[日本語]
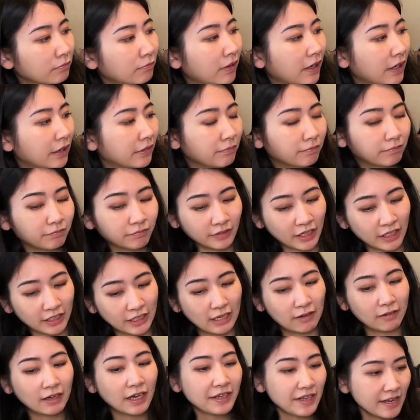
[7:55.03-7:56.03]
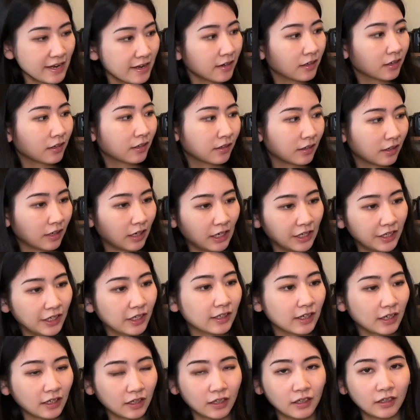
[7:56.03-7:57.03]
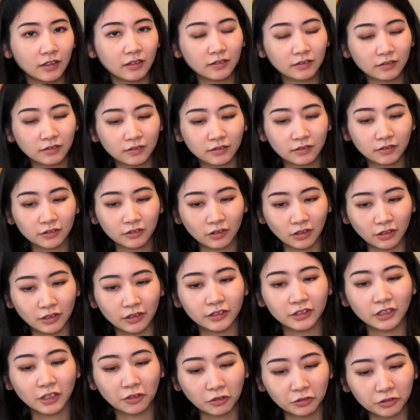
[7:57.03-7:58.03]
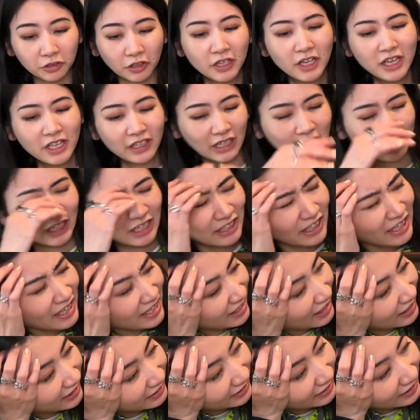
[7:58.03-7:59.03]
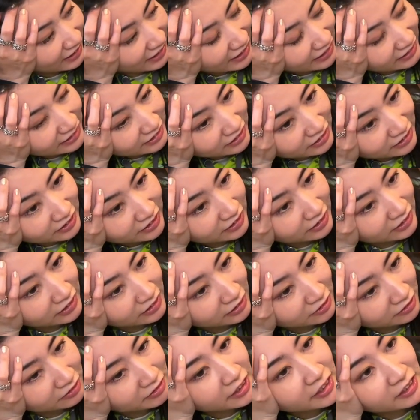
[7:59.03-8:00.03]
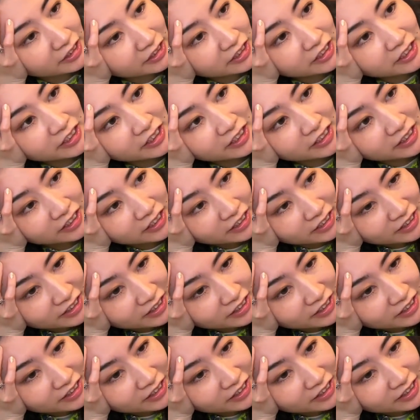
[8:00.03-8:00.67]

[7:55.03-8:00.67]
まあ、値段がね、あれだから、そうなんですけど、そう、値段がさ、安いゆえに、